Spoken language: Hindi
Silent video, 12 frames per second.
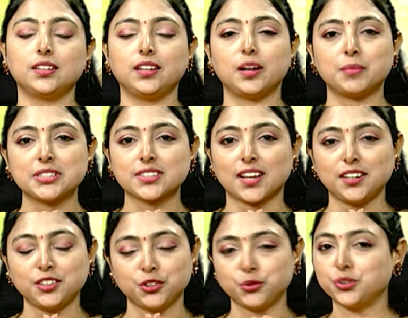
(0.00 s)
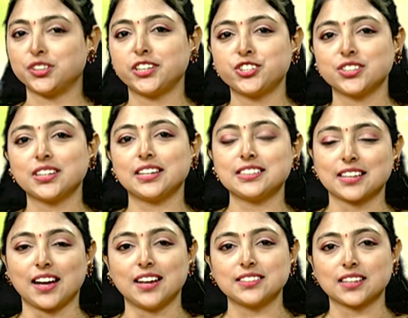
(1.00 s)
नमस्कार दूरदर्शन के इस
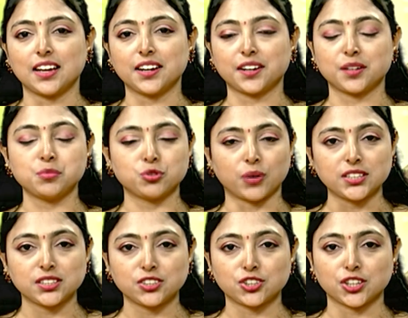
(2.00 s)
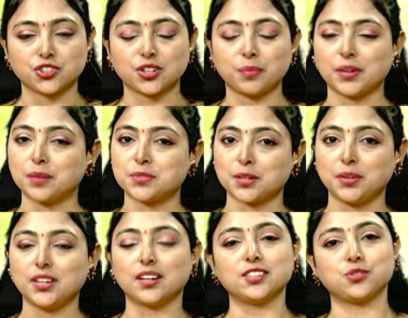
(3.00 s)
खास कार्यक्रम स्वास्थ्य चर्चा में आप सभी
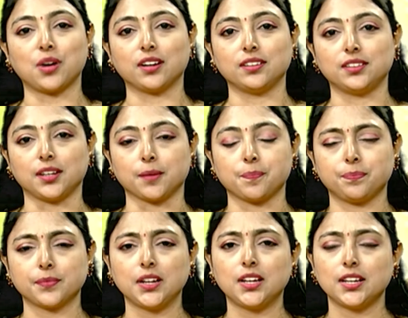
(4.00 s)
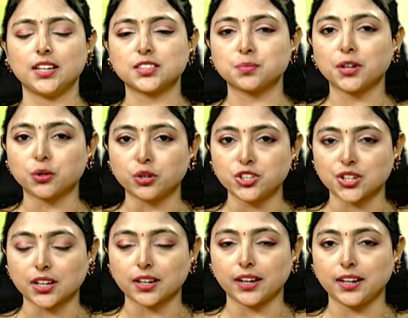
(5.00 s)
का स्वागत है इसमें कोई
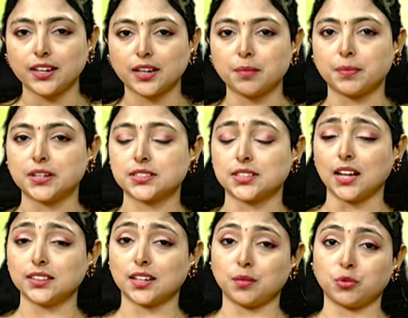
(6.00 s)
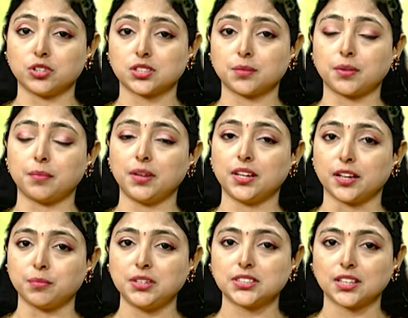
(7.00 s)
शक नहीं कि बरसात का मौसम हमें
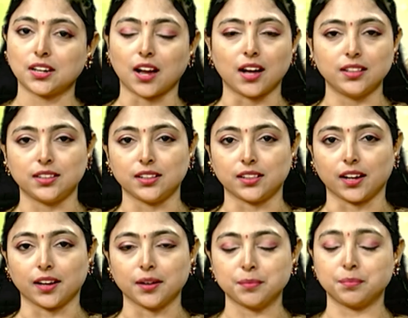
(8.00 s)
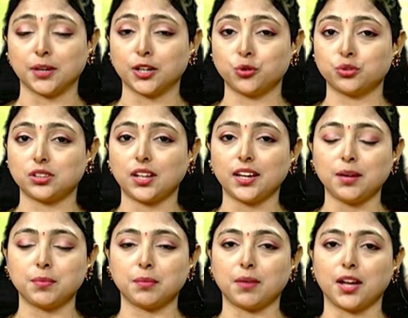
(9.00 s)
गर्मी से राहत देता है मगर उतना ही
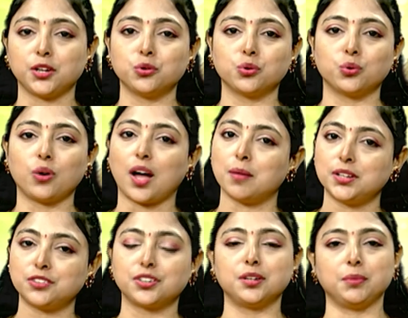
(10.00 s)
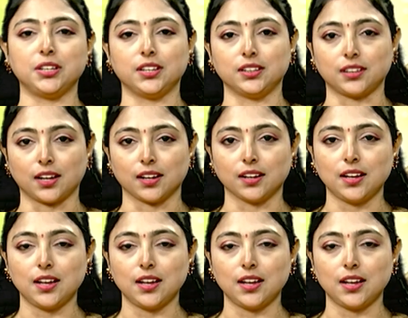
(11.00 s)
बीमारियों को आमंत्रण भी देता है